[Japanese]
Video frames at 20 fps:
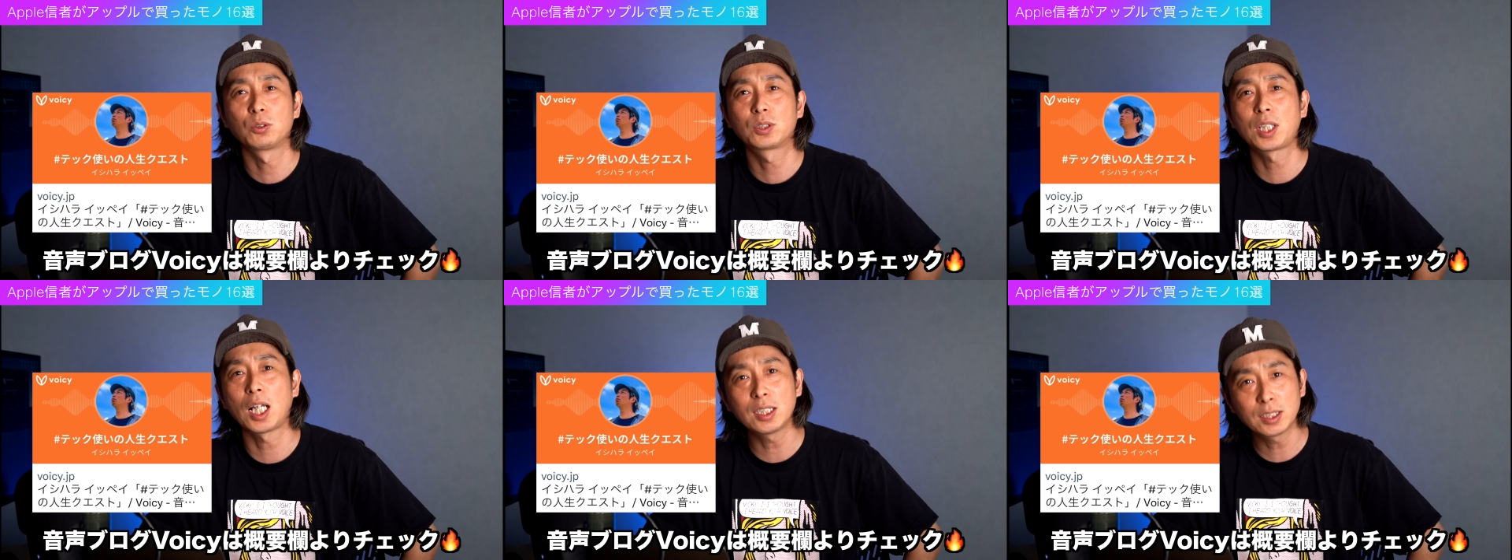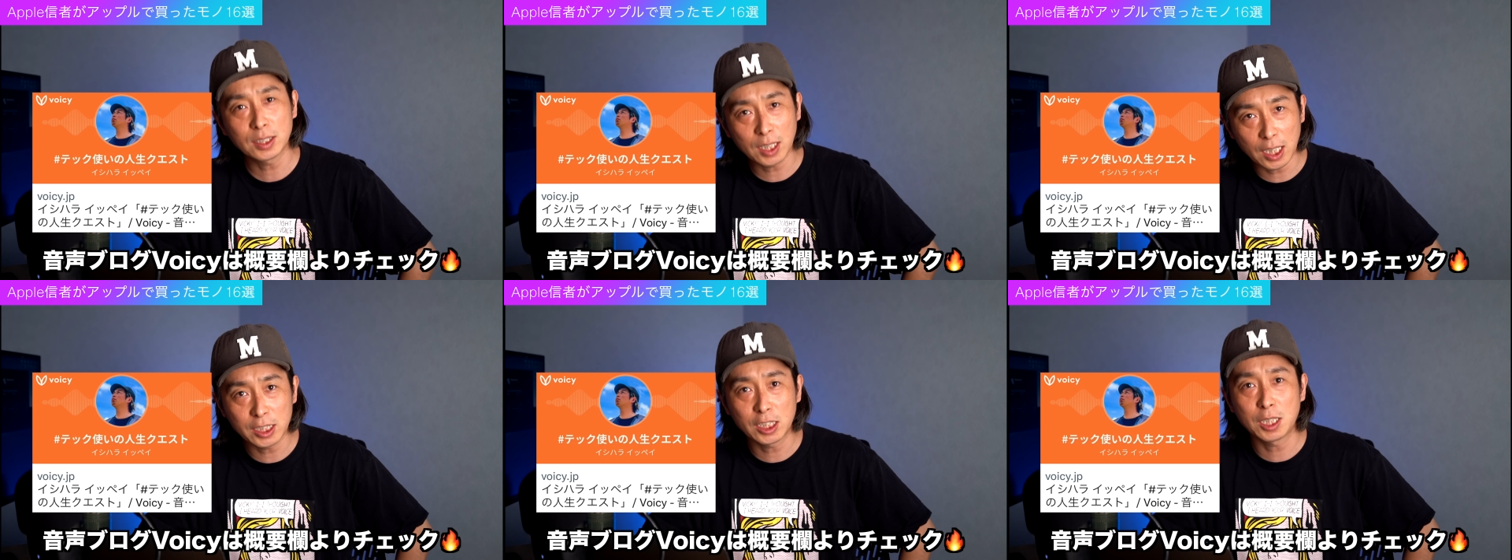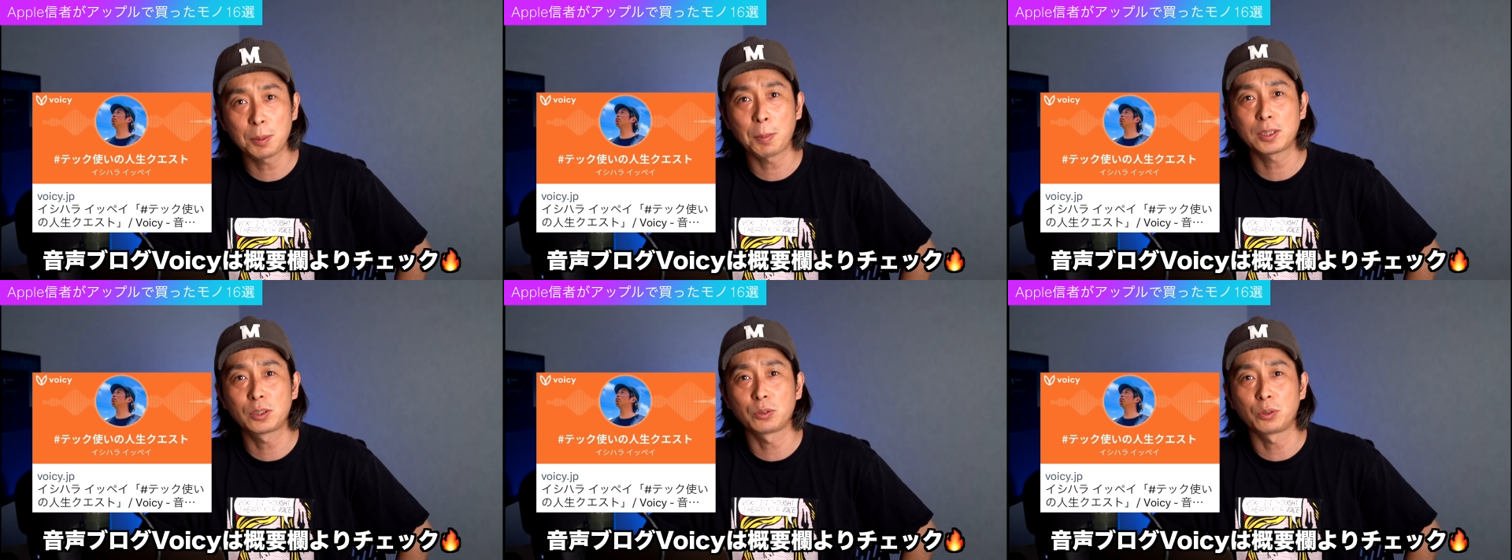の、散財し
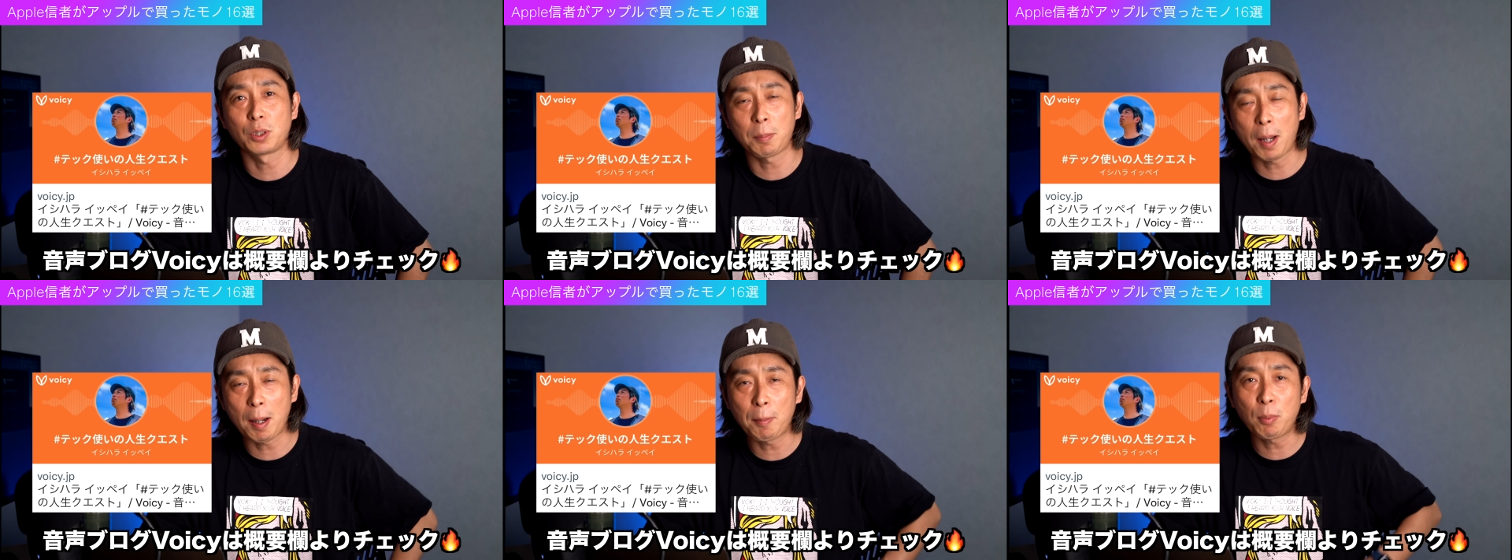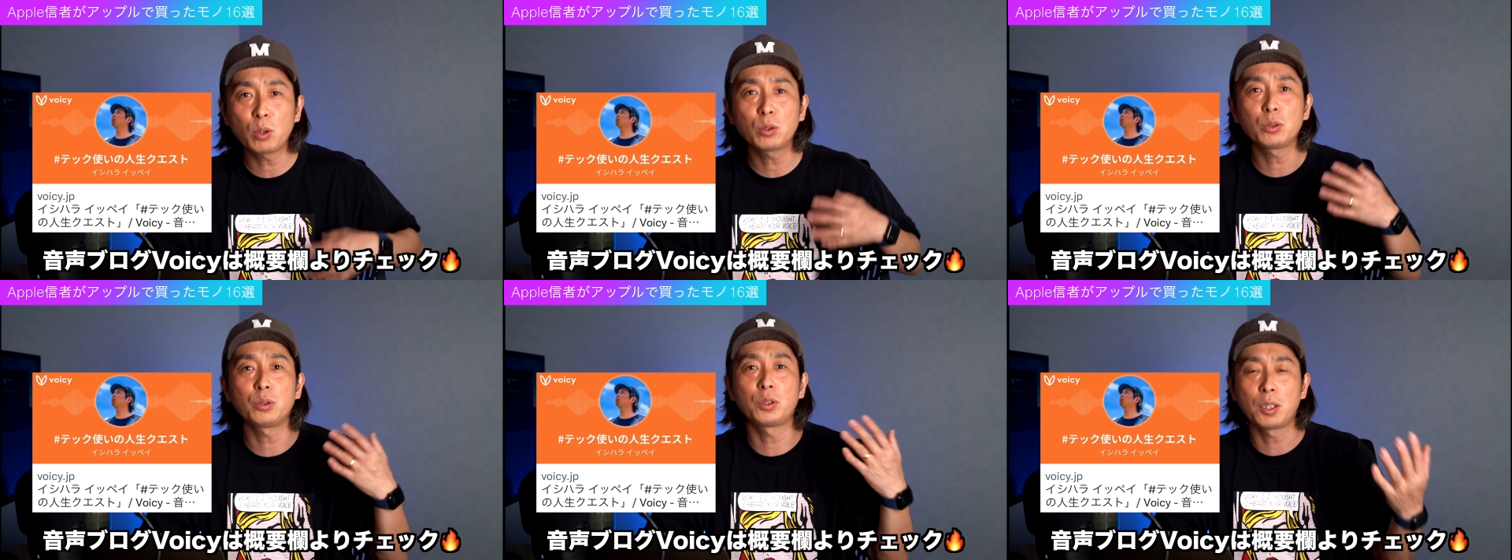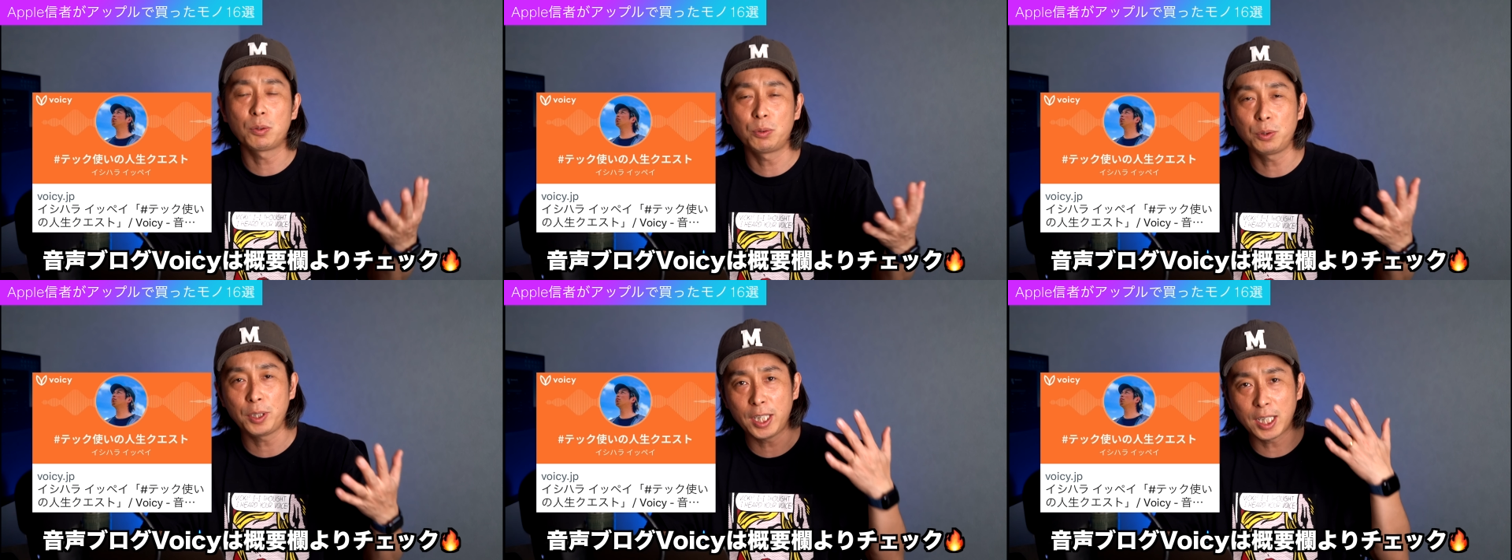てますので、まあ僕の
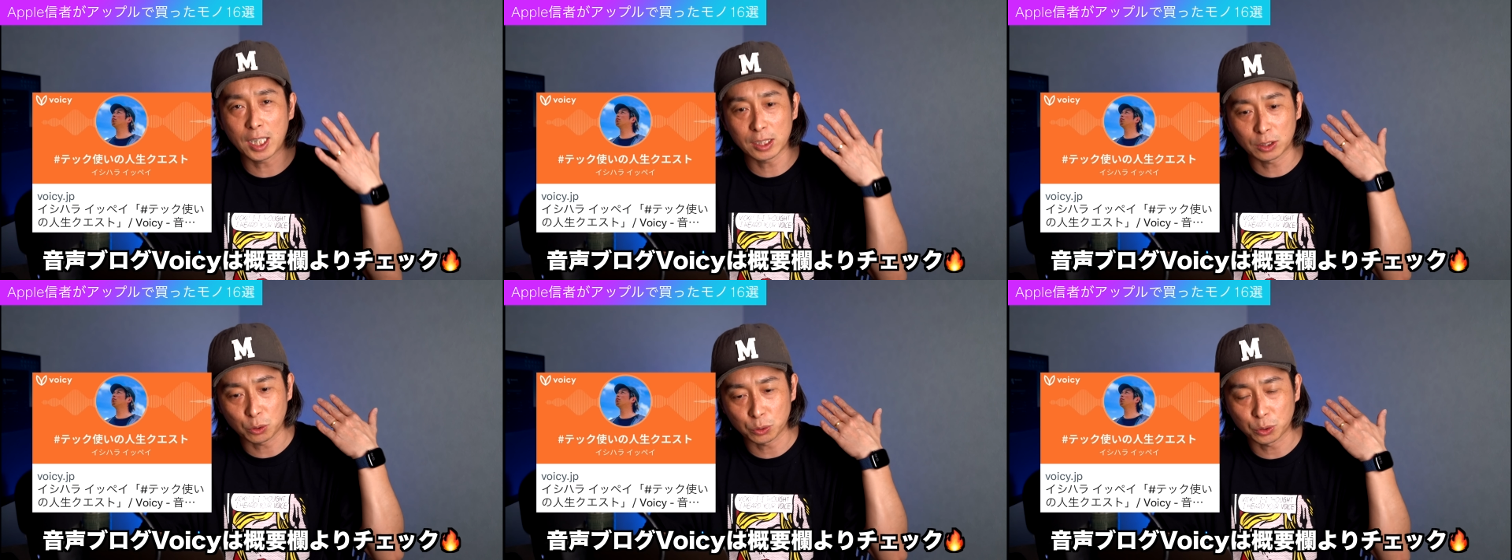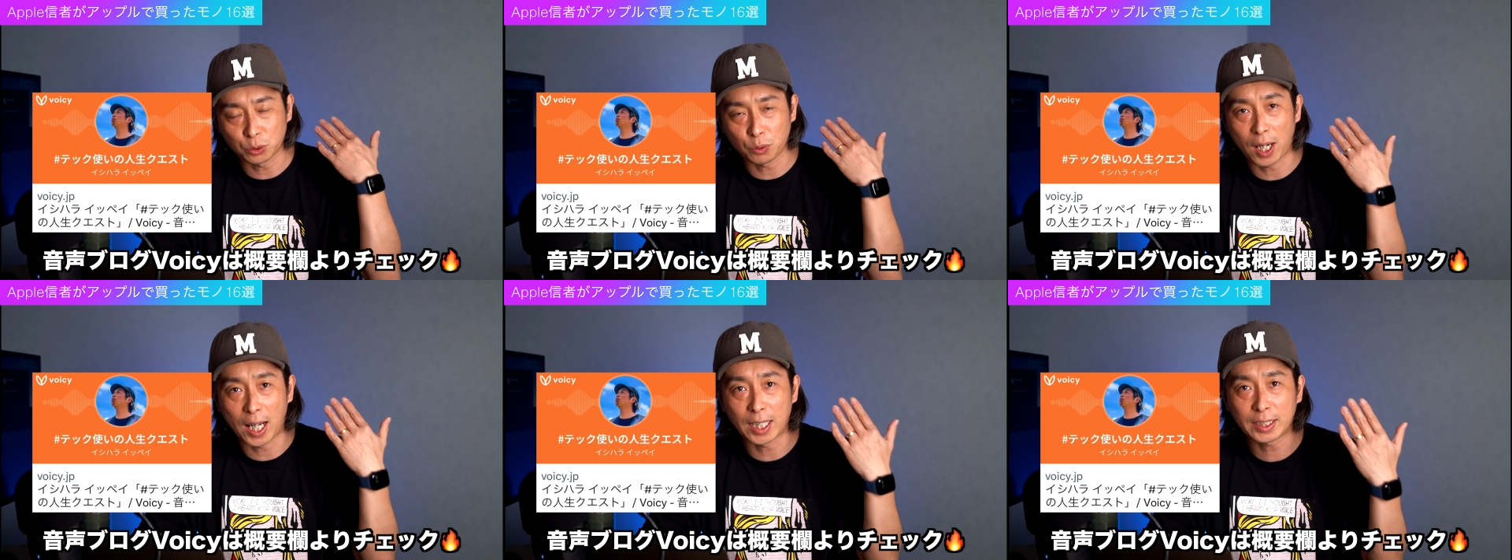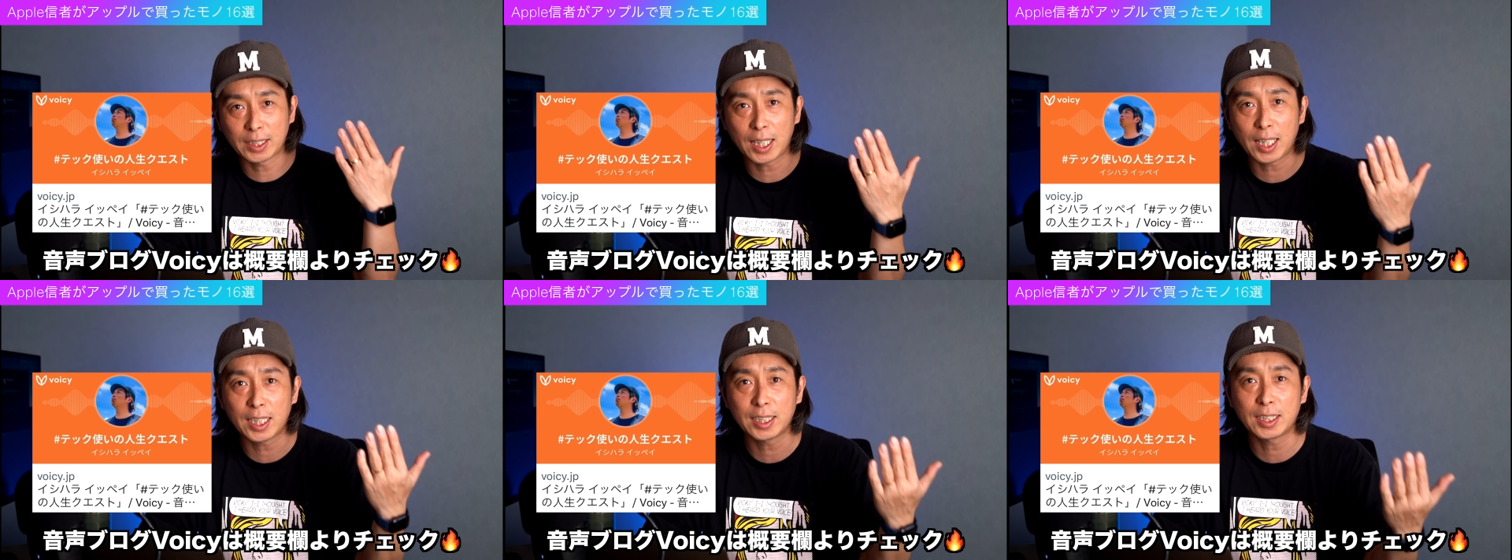ね、フリーランスとしての
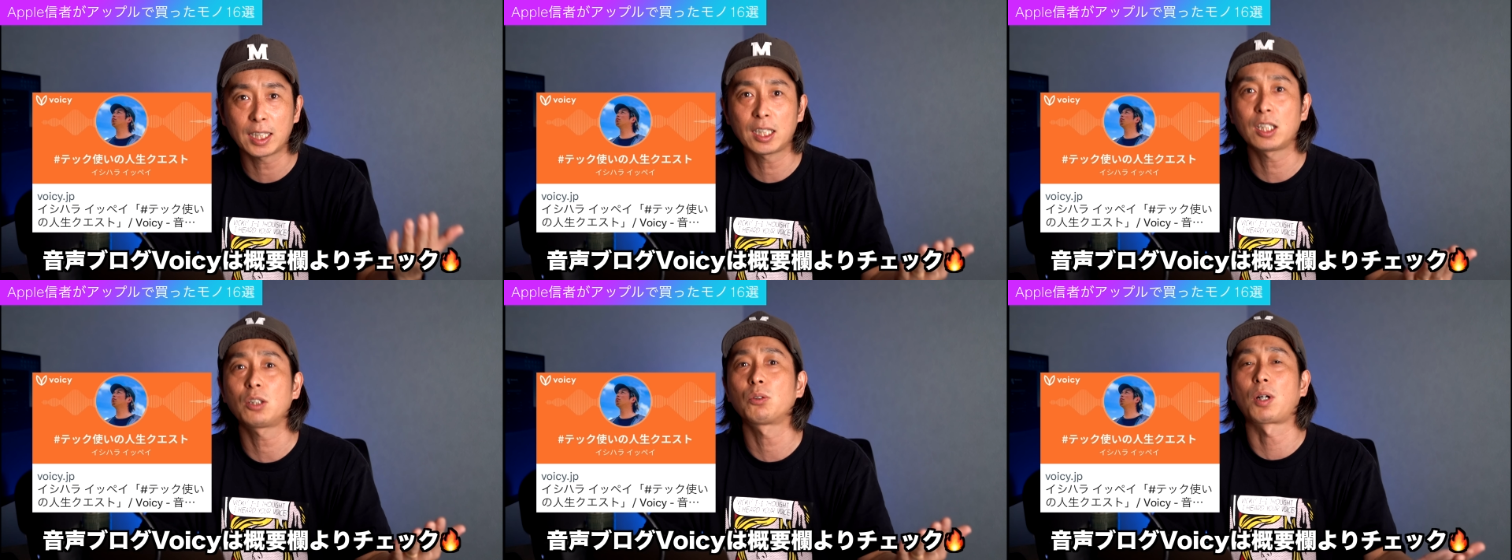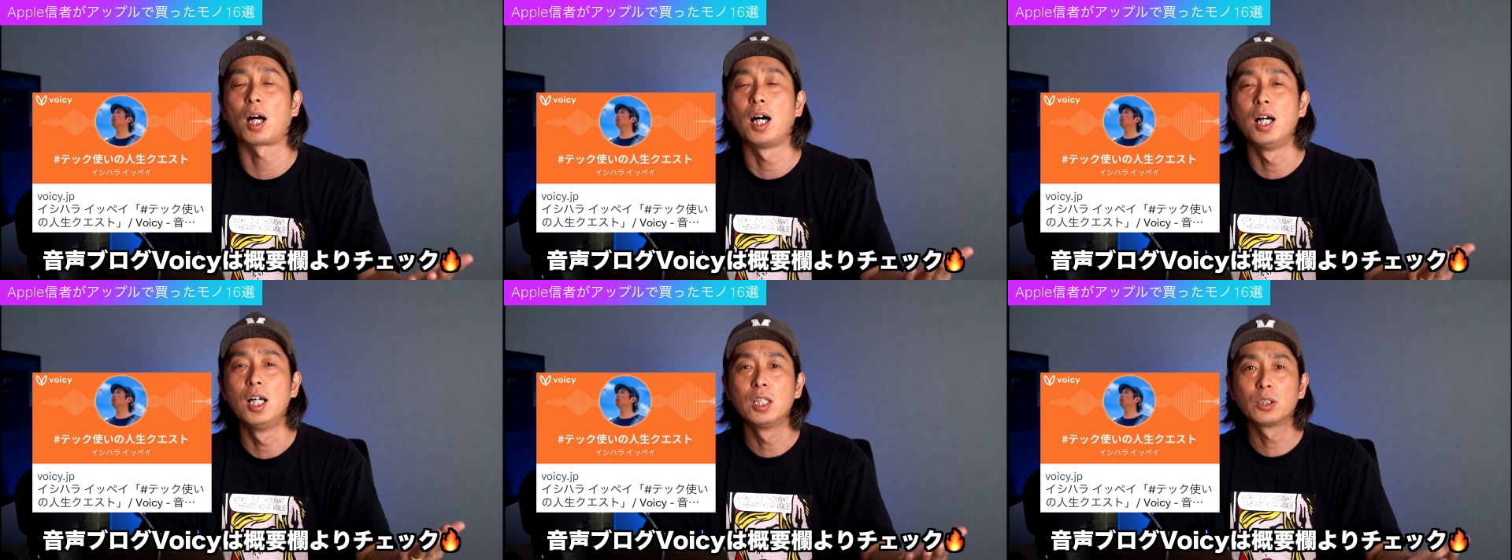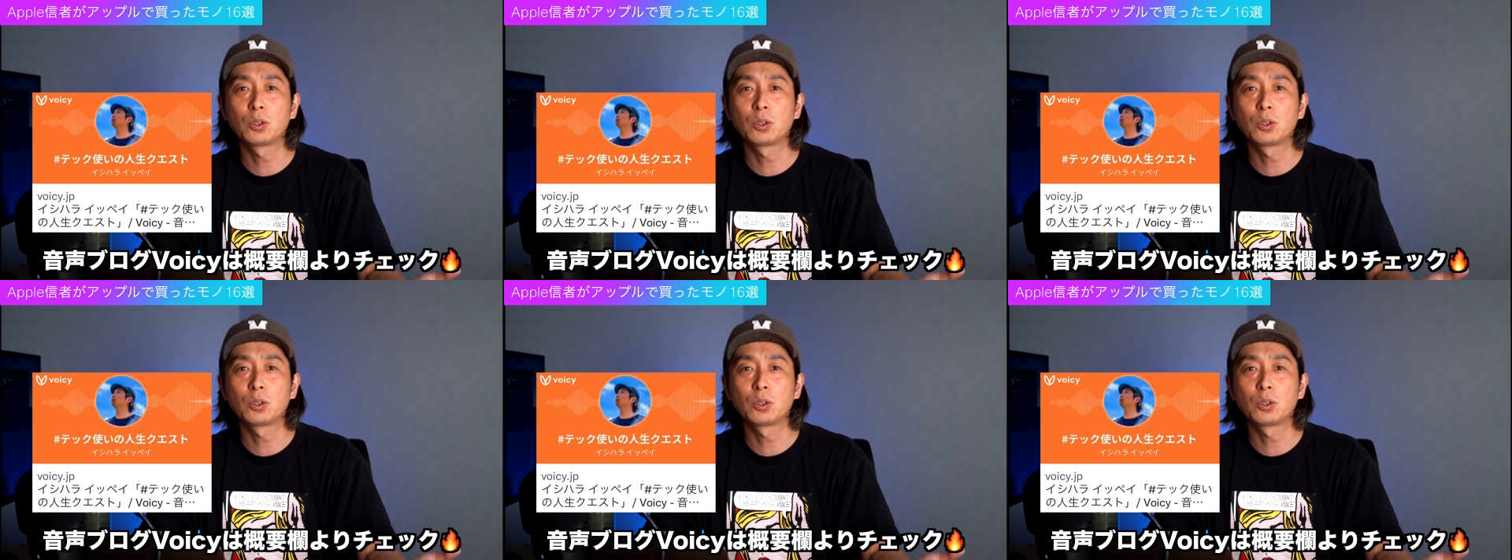働き方とか、